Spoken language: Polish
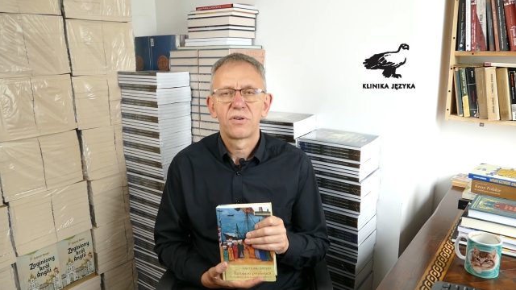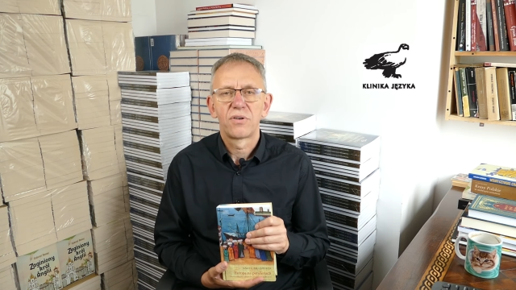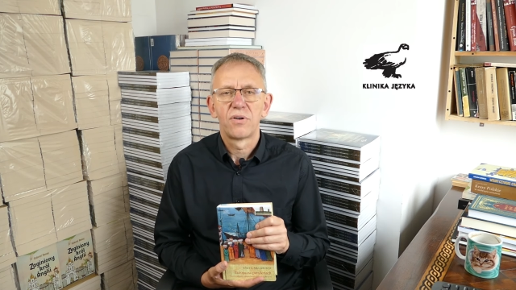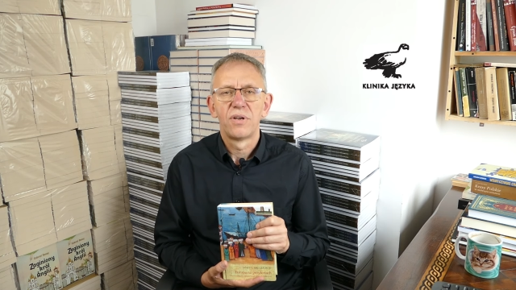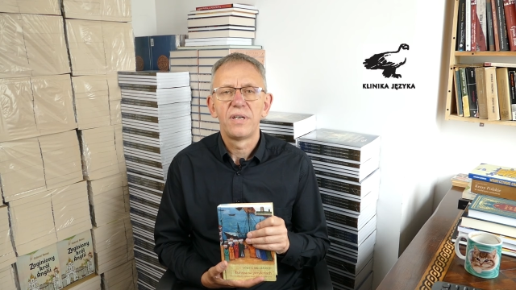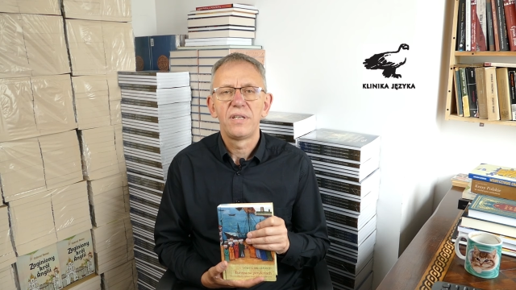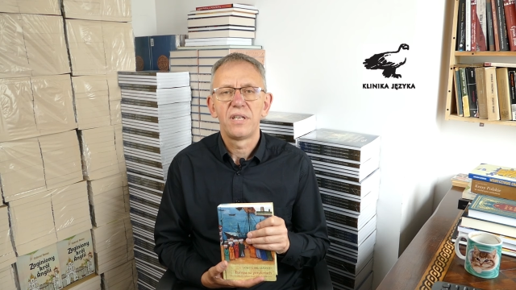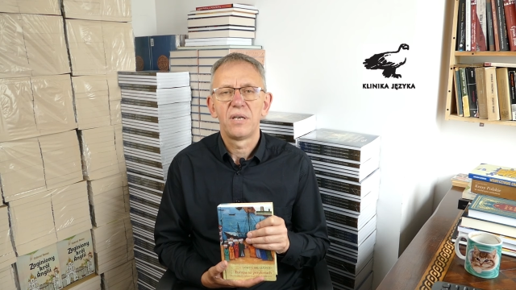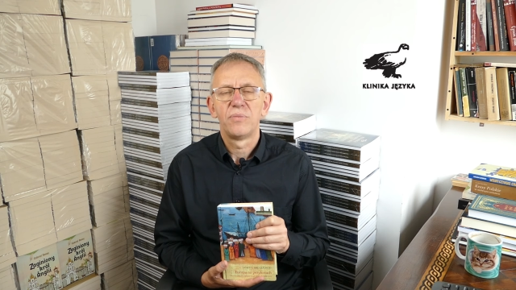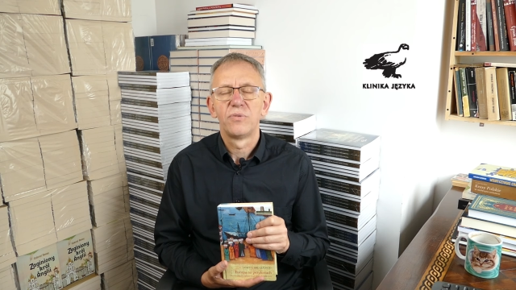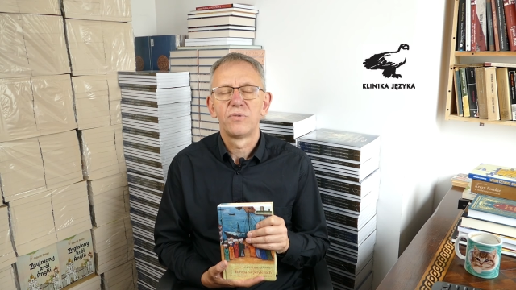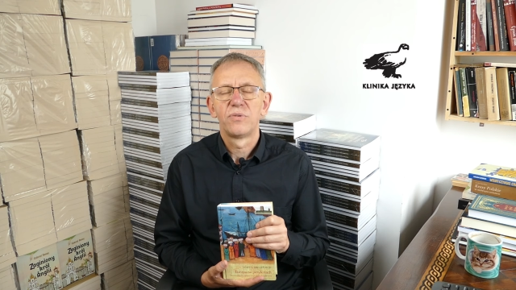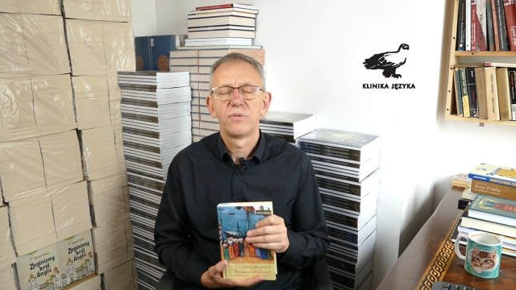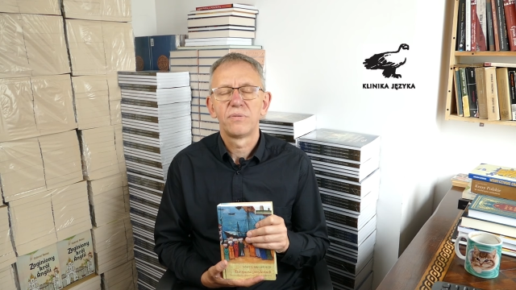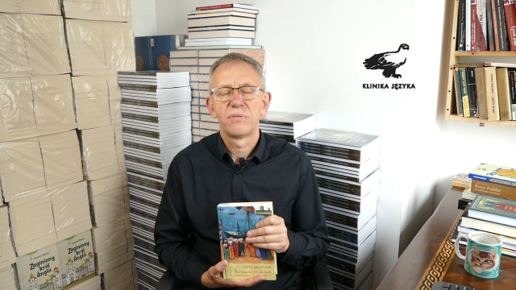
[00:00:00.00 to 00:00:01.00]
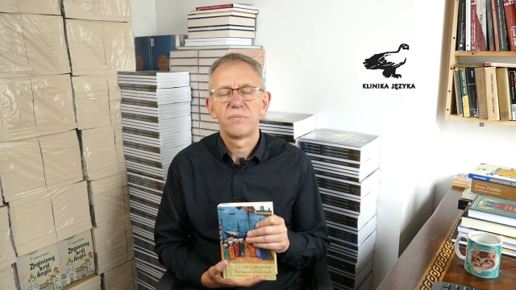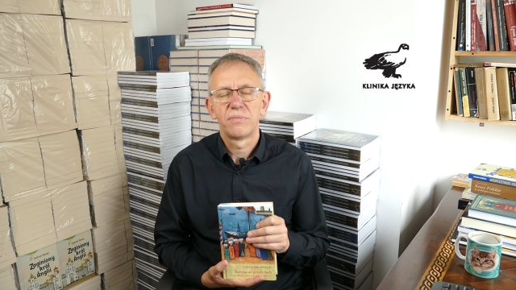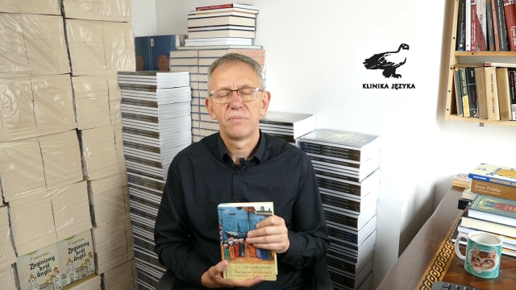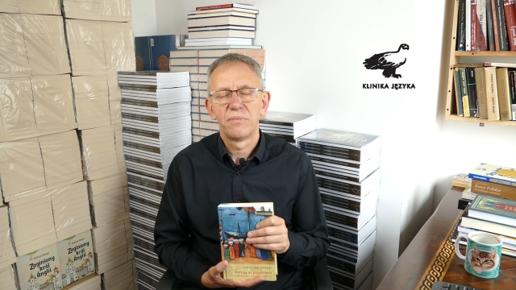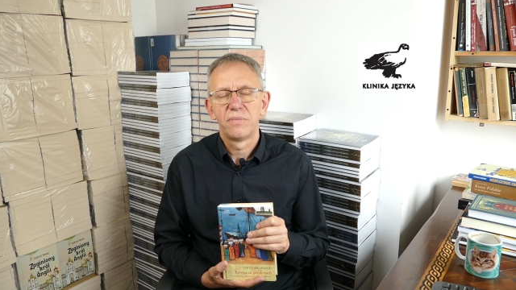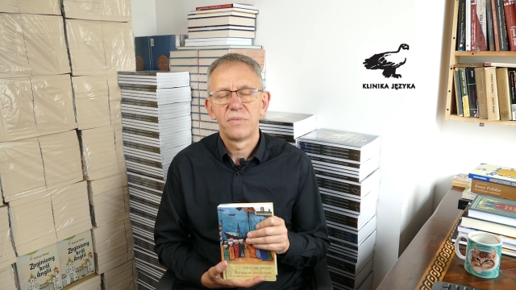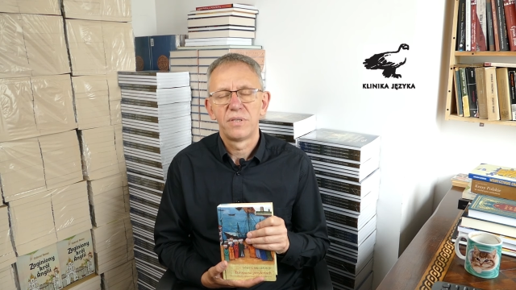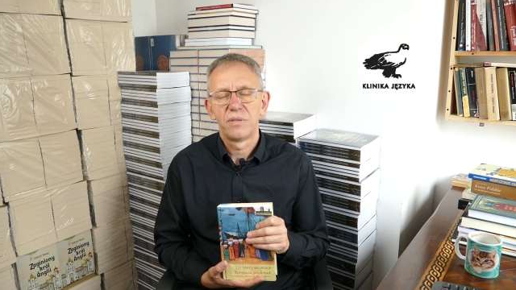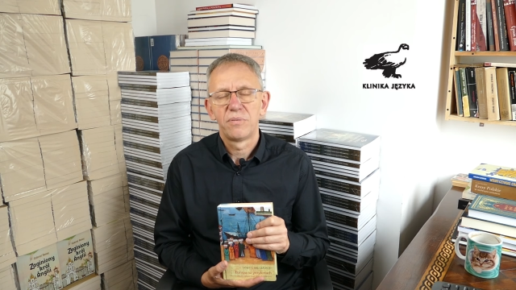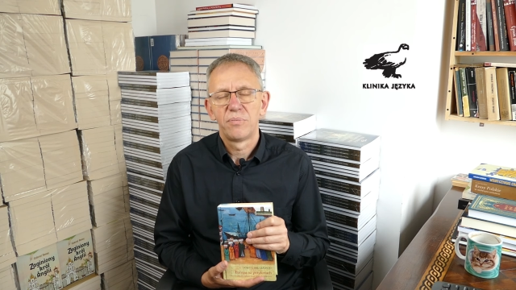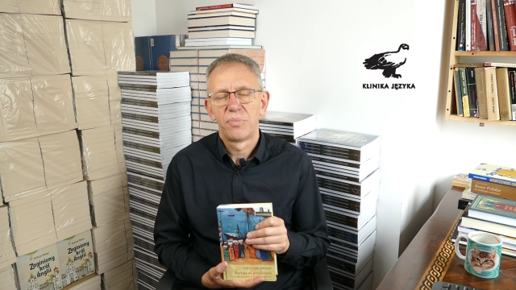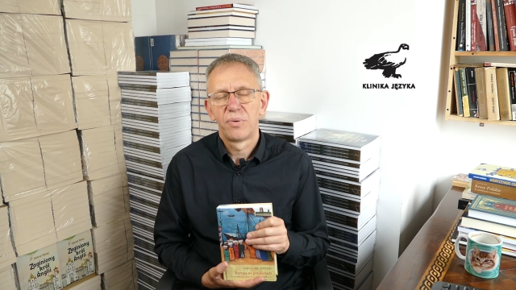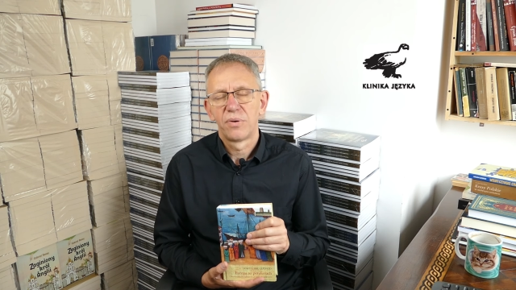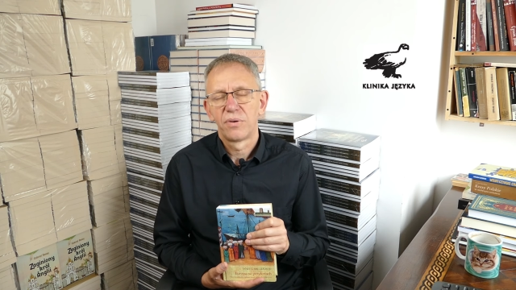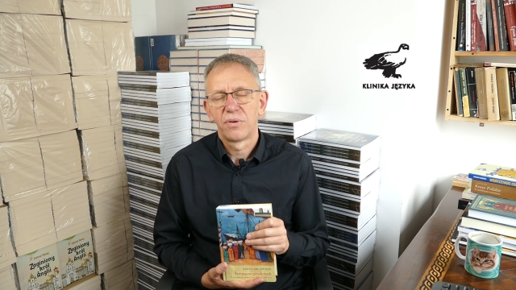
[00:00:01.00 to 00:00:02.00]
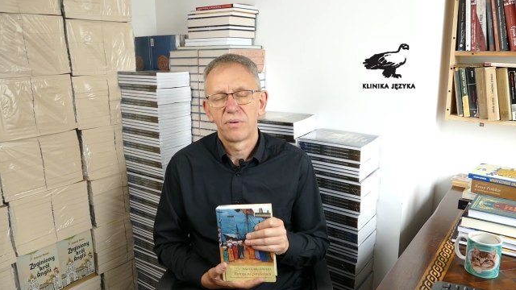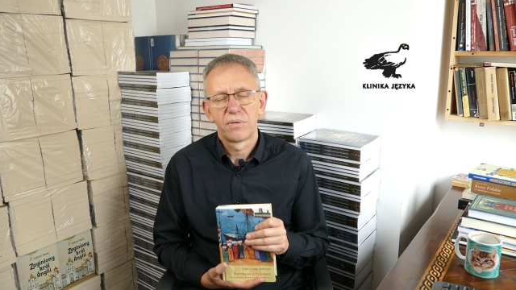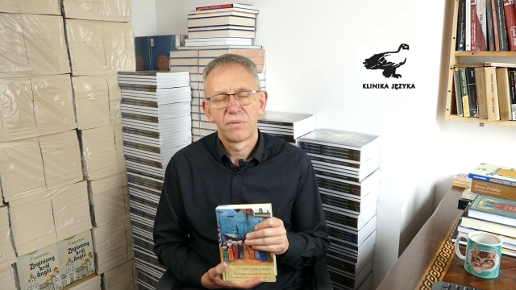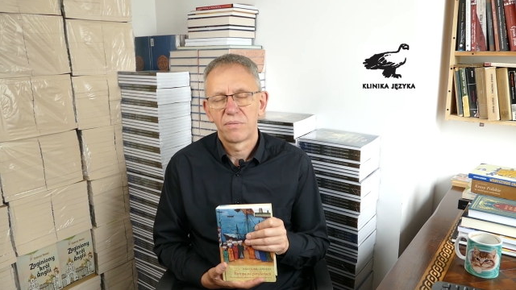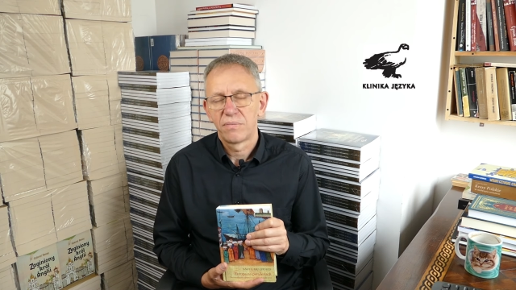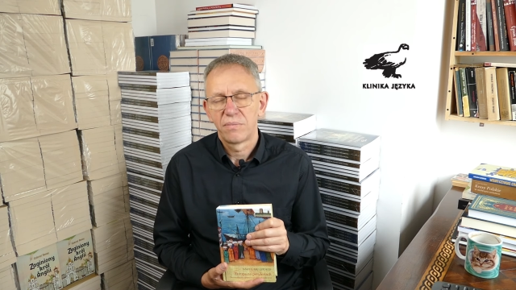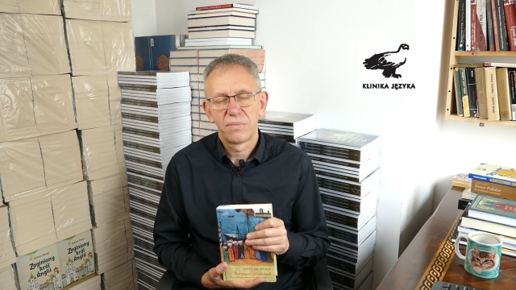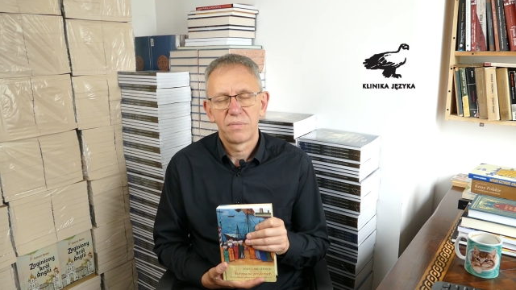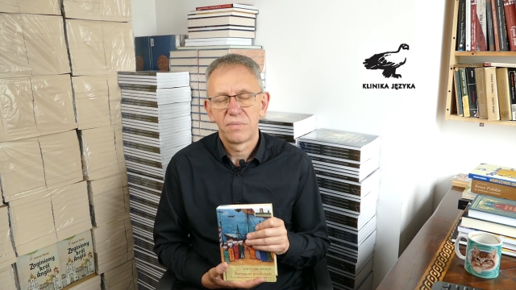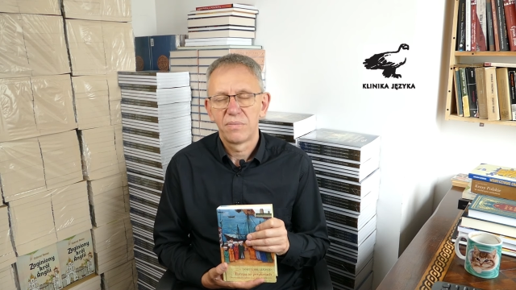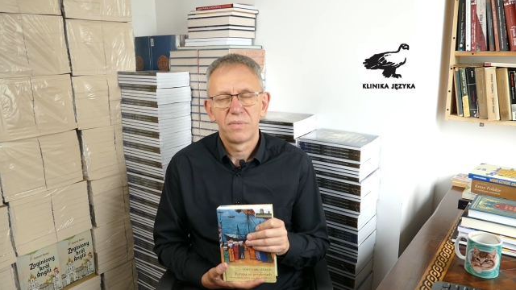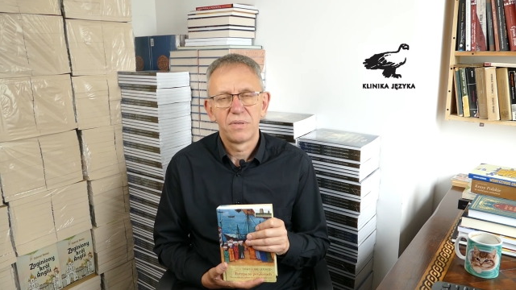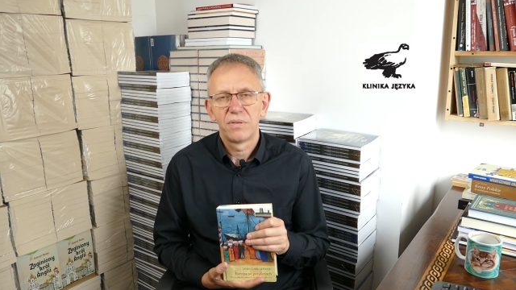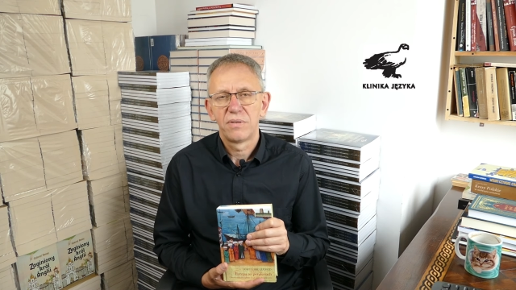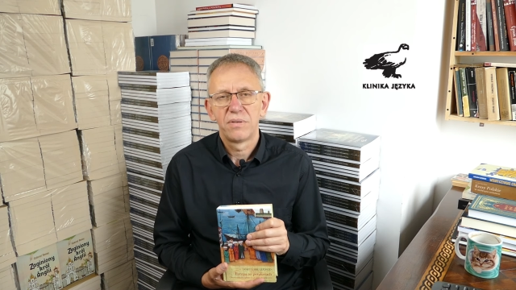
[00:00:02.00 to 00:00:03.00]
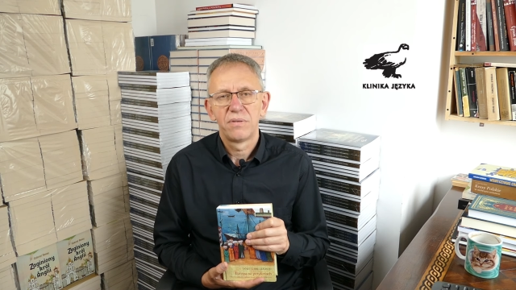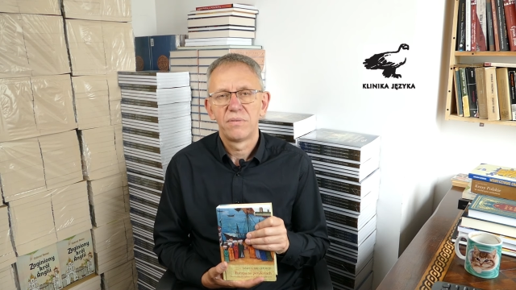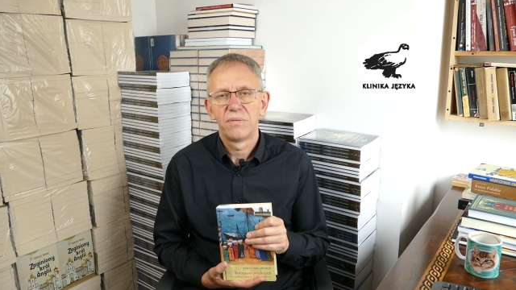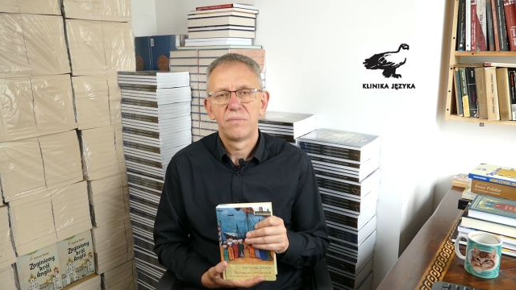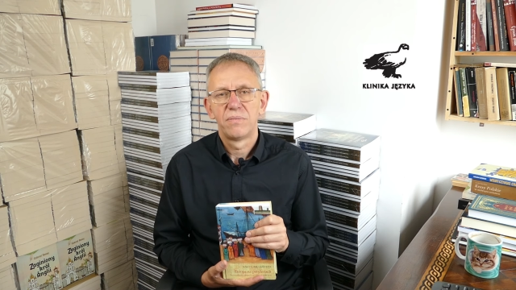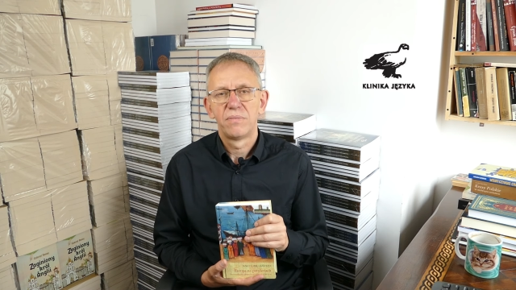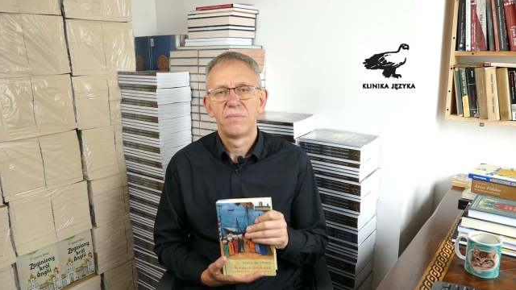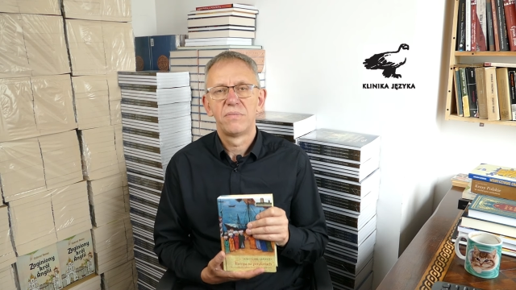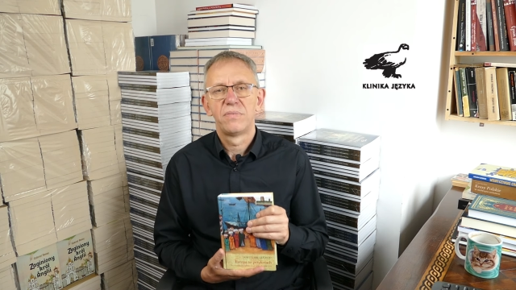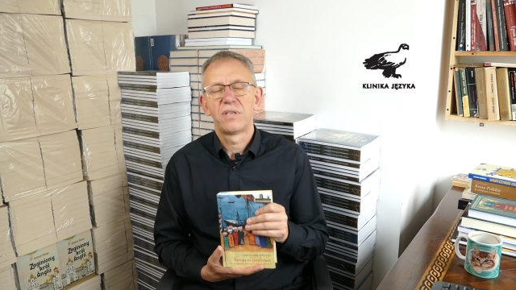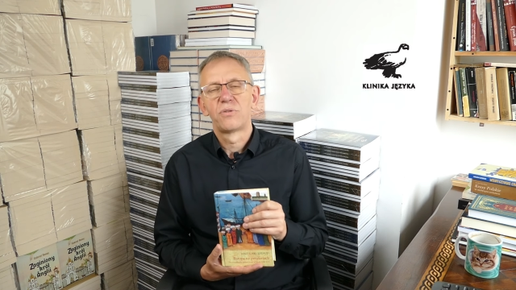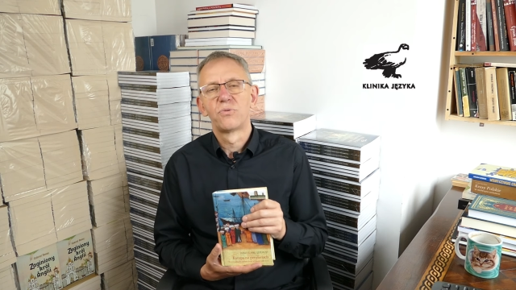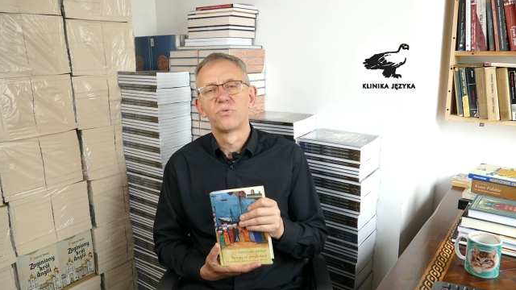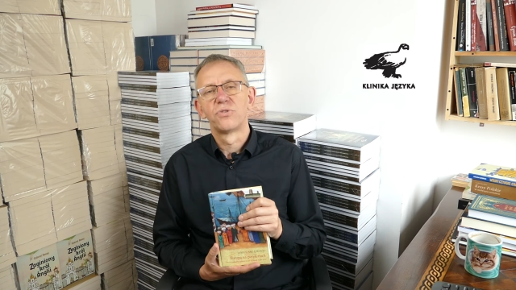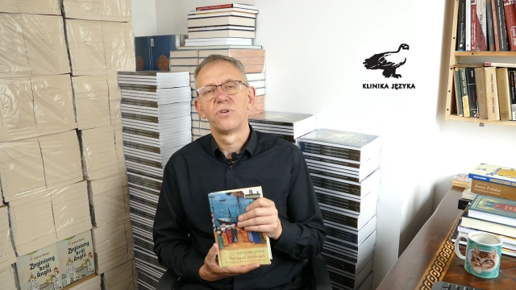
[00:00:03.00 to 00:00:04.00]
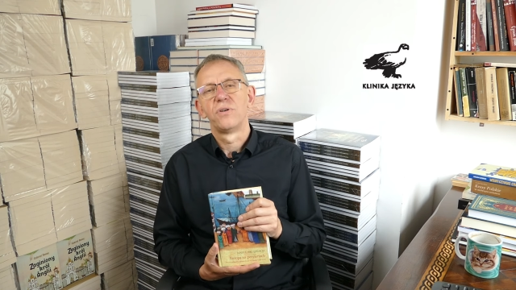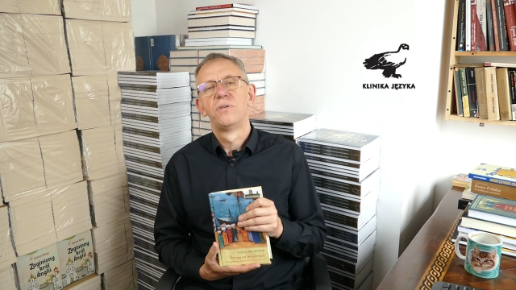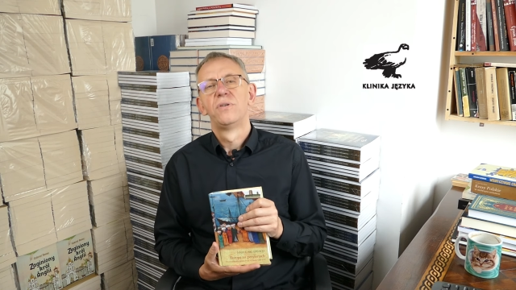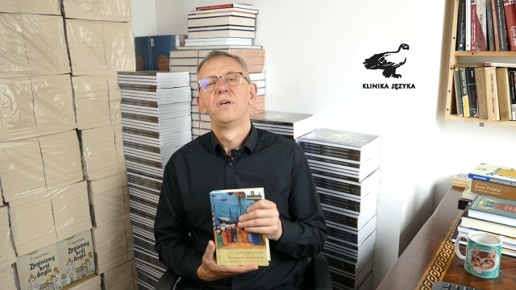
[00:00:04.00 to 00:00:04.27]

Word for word: kolejnemu, bo za dużo